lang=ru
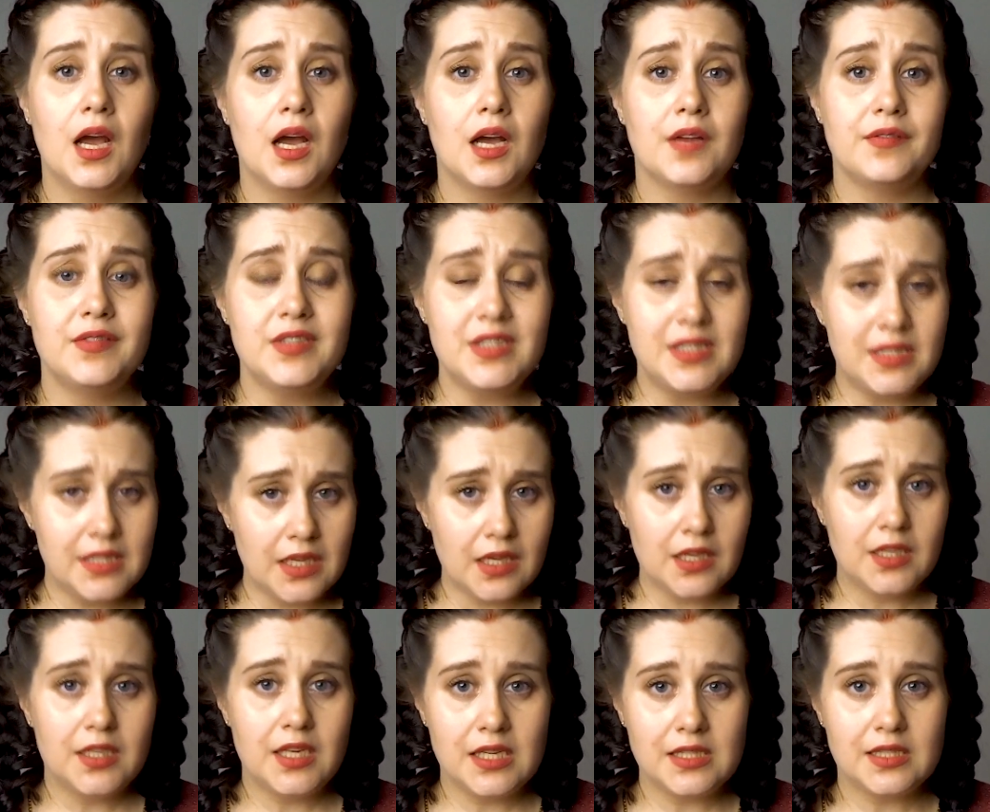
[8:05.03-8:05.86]

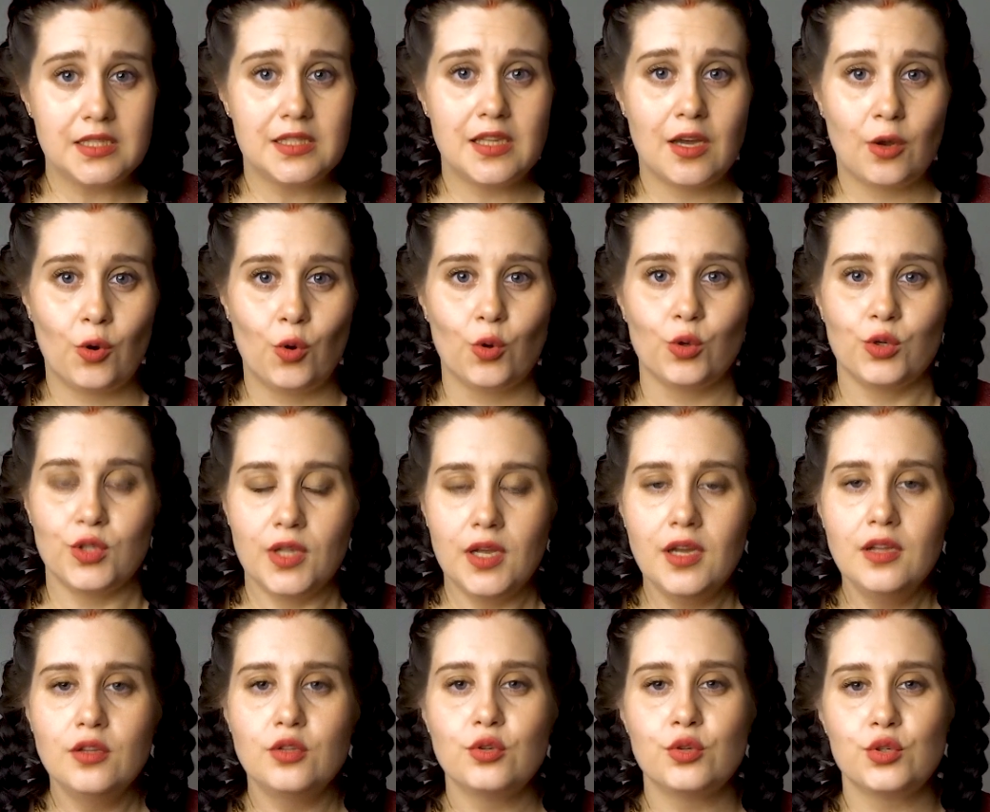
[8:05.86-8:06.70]
Везде есть такое,
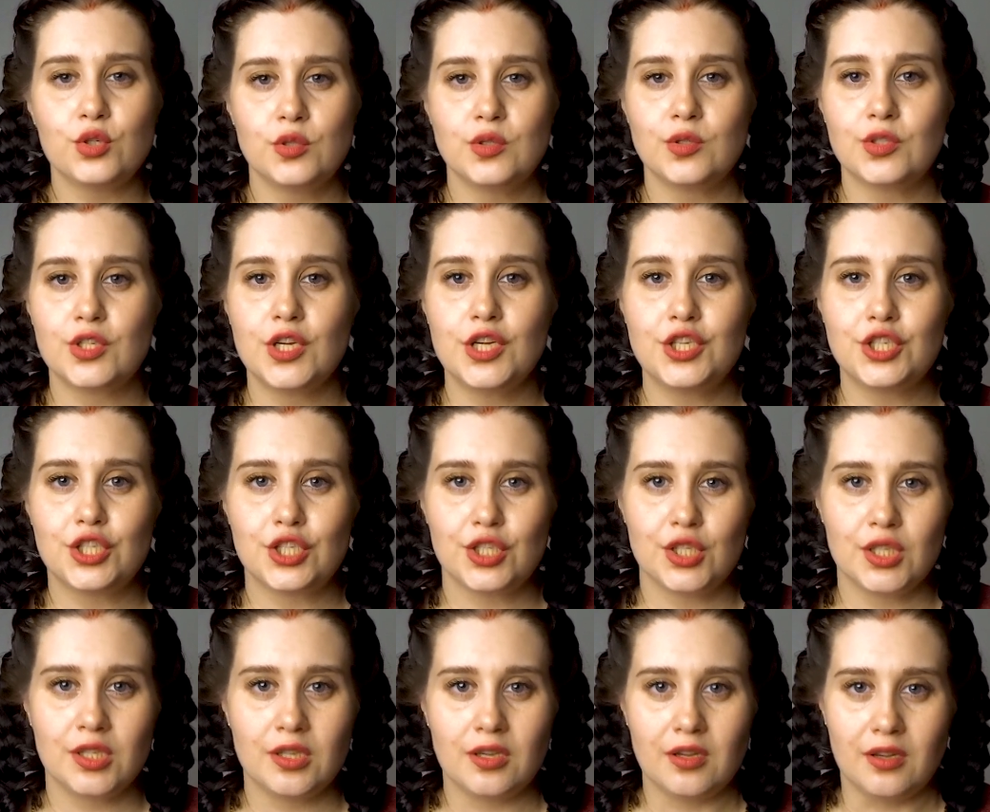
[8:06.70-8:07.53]
да, то есть
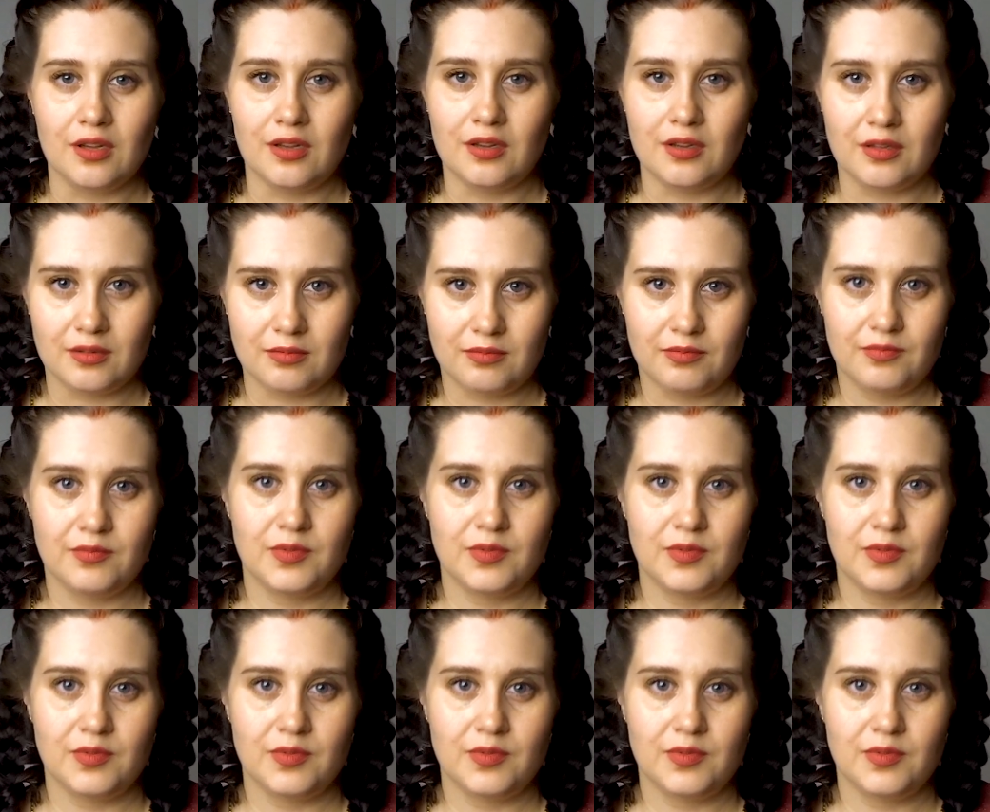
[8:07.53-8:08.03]
женщина